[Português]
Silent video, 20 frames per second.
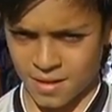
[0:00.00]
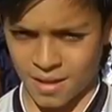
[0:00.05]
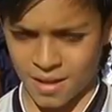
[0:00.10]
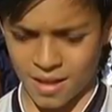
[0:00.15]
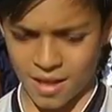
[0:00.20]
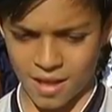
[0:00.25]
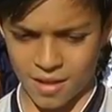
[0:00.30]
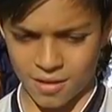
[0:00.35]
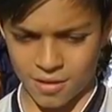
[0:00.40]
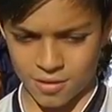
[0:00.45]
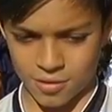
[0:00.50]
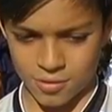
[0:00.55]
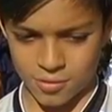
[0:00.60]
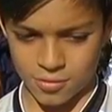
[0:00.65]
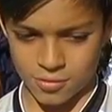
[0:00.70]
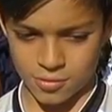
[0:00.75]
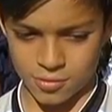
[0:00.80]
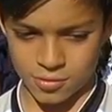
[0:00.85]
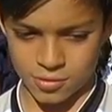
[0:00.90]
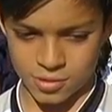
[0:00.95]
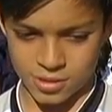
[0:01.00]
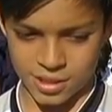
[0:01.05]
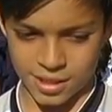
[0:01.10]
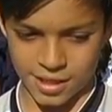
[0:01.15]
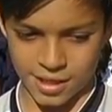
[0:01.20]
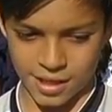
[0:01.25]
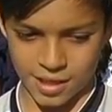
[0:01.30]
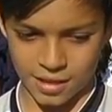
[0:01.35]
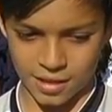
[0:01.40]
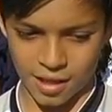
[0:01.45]
Ah, eu
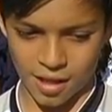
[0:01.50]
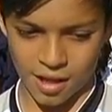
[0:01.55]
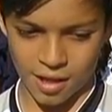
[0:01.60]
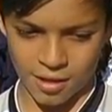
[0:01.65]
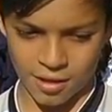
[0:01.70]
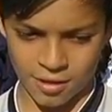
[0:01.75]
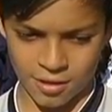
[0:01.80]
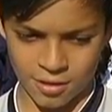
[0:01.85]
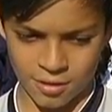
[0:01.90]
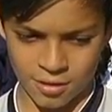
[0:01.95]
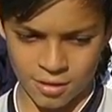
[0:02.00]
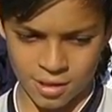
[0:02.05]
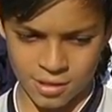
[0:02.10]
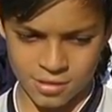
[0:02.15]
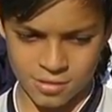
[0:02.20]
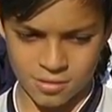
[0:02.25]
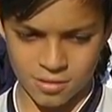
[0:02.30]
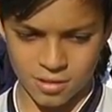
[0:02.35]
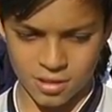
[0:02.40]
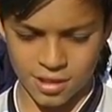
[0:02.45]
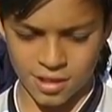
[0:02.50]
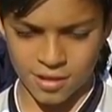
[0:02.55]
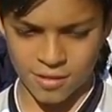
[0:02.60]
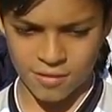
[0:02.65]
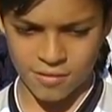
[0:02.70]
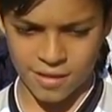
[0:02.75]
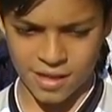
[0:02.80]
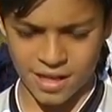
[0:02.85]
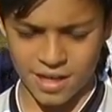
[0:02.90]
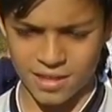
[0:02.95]
cheguei lá na escolinha,
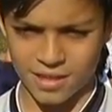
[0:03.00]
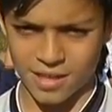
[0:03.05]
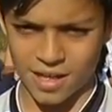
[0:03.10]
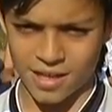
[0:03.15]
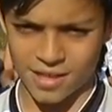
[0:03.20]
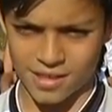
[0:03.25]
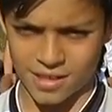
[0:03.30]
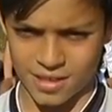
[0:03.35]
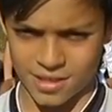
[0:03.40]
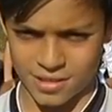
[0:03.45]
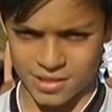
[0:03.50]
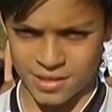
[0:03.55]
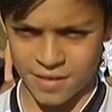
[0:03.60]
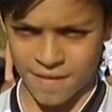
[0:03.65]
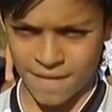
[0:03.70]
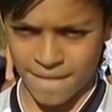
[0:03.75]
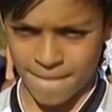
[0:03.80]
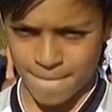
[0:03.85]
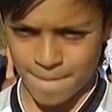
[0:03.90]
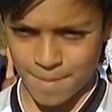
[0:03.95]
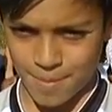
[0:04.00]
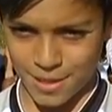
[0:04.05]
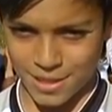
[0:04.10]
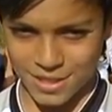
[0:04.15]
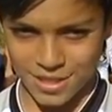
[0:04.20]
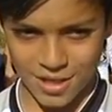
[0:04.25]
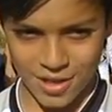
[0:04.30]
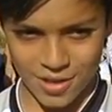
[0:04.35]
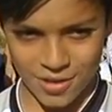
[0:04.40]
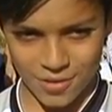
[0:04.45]
eu era atacante.
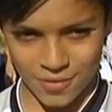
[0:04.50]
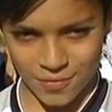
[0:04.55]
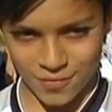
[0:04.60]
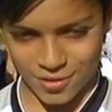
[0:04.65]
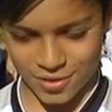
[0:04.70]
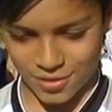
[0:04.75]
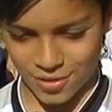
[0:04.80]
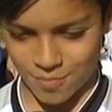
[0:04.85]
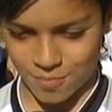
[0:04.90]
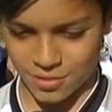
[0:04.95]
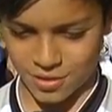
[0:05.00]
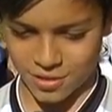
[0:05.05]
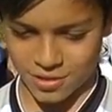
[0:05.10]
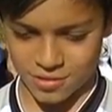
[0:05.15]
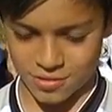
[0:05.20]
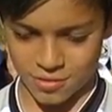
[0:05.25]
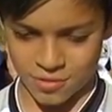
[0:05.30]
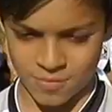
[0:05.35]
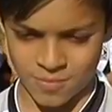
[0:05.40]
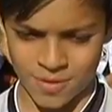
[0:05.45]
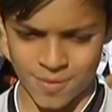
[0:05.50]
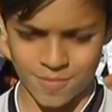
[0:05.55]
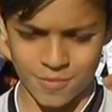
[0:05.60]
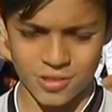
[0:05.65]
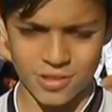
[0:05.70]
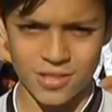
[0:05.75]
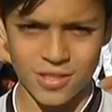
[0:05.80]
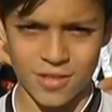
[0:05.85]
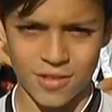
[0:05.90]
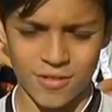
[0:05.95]
Mas daí o Vitão me testou em uma
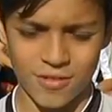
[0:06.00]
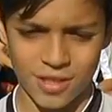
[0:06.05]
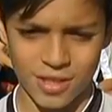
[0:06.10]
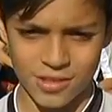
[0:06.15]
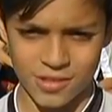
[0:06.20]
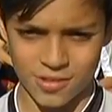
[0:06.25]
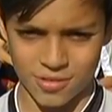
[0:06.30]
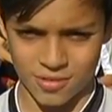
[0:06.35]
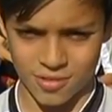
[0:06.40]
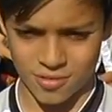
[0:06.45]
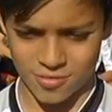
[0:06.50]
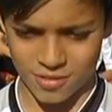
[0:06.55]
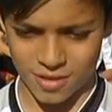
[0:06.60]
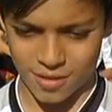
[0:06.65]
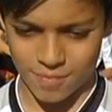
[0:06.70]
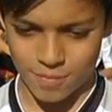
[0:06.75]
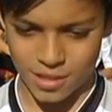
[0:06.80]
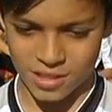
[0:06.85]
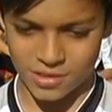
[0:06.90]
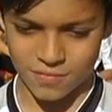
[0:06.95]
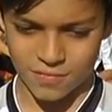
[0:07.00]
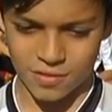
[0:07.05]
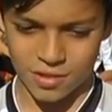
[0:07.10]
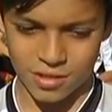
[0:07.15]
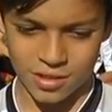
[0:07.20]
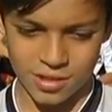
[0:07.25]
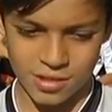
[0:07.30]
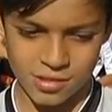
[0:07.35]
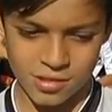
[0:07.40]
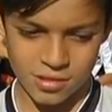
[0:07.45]
posição e achou que eu ia bem de
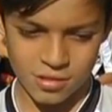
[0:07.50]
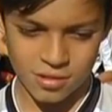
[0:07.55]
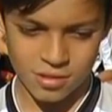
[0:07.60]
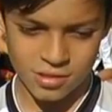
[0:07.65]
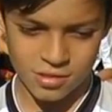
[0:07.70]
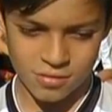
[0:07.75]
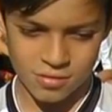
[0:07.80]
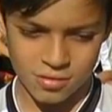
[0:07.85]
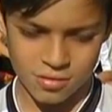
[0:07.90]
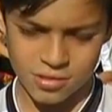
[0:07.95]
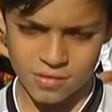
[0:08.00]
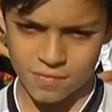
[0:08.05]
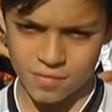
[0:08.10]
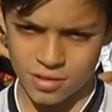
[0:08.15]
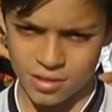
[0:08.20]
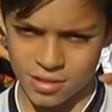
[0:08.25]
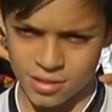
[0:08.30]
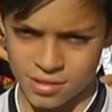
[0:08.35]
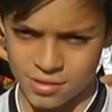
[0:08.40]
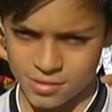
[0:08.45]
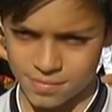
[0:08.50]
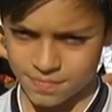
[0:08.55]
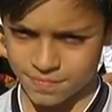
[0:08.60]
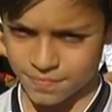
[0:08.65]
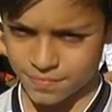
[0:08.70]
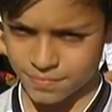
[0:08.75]
volante e hoje eu tô de volante.